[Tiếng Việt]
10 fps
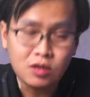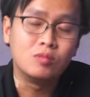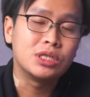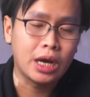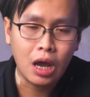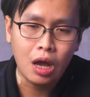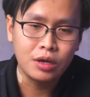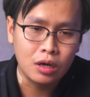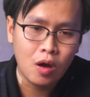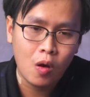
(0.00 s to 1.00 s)
cũng sẽ có
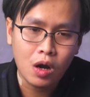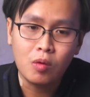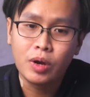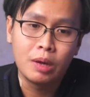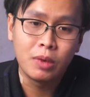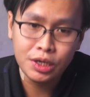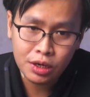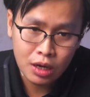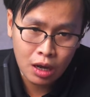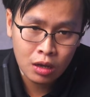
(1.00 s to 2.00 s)
những con có công nghệ mới nhất
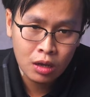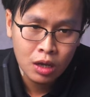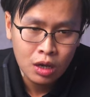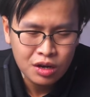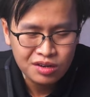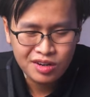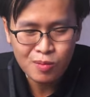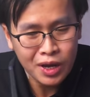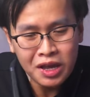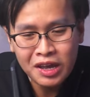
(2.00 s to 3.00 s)
đó, trong
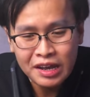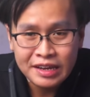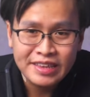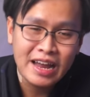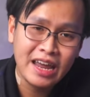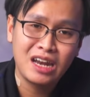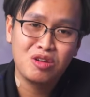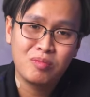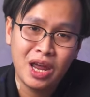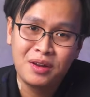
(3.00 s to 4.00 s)
khi tai nghe
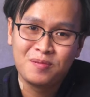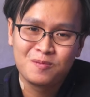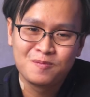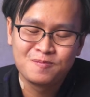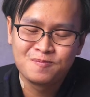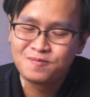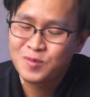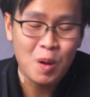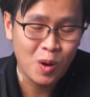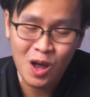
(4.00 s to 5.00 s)
neckband
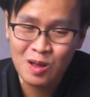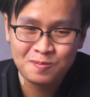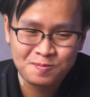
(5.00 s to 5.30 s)
nó không có.